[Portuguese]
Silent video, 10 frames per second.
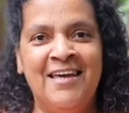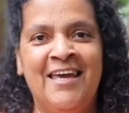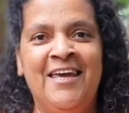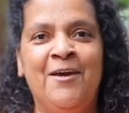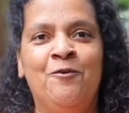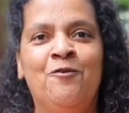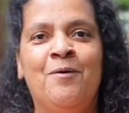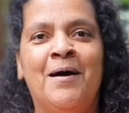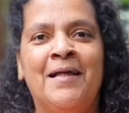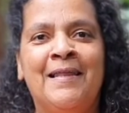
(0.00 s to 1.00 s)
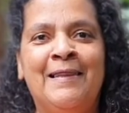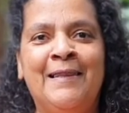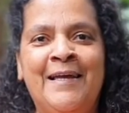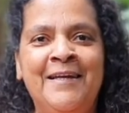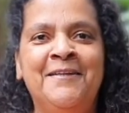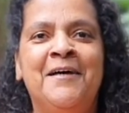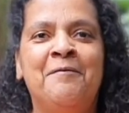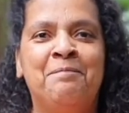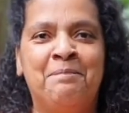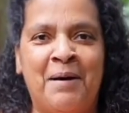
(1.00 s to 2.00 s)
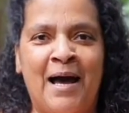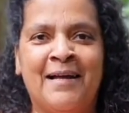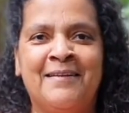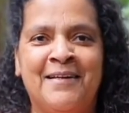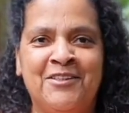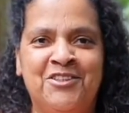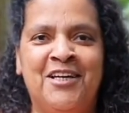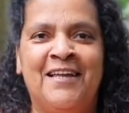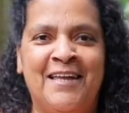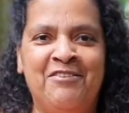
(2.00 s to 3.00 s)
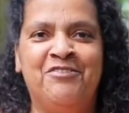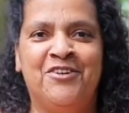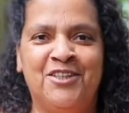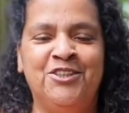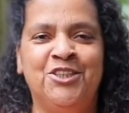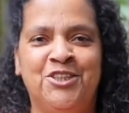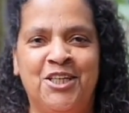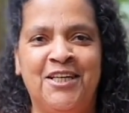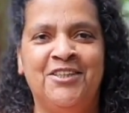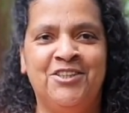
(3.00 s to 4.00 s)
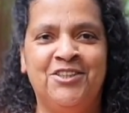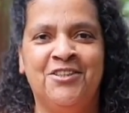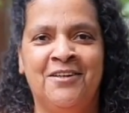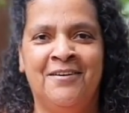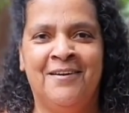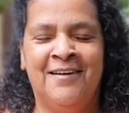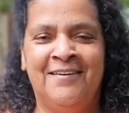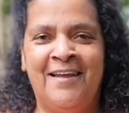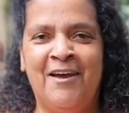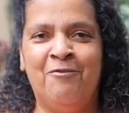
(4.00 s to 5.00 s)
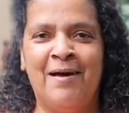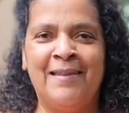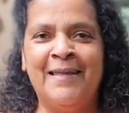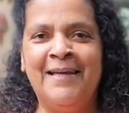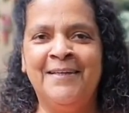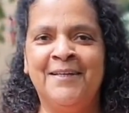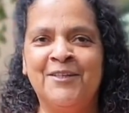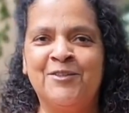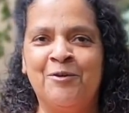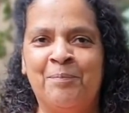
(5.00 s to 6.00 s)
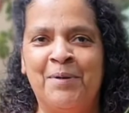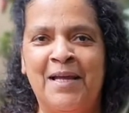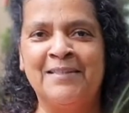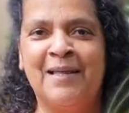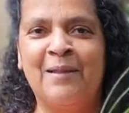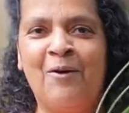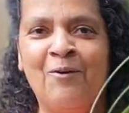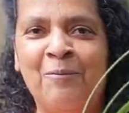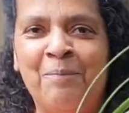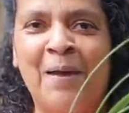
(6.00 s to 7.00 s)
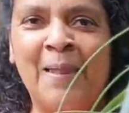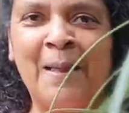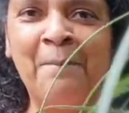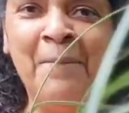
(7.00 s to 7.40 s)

e uma linda pata de elefante, gente. Né, uma linda surpresa logo pela